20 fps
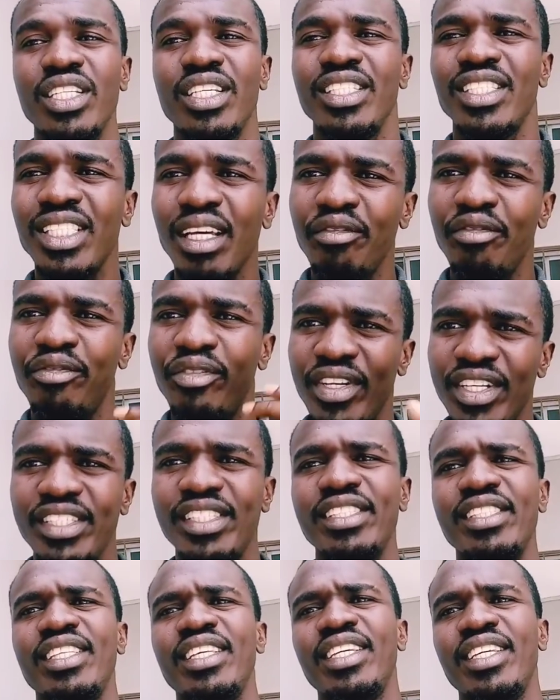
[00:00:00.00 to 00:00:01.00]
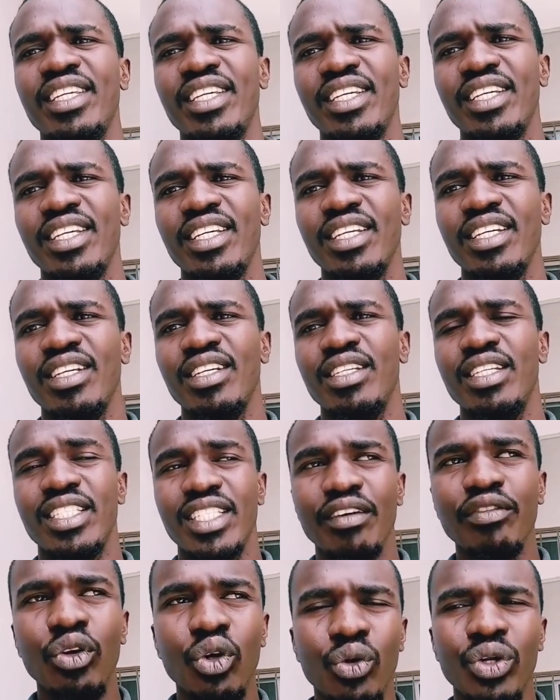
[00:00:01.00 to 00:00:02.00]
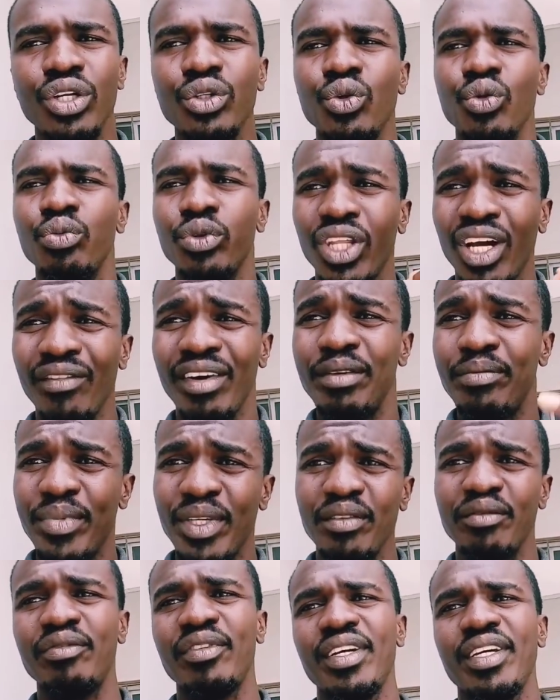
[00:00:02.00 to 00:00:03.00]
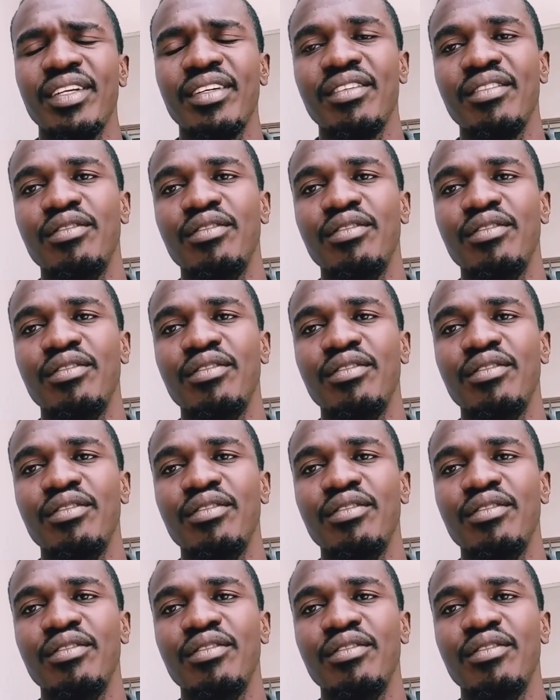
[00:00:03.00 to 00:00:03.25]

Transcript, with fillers: ils savent féliciter, ils savent reconnaître le travail bien fait.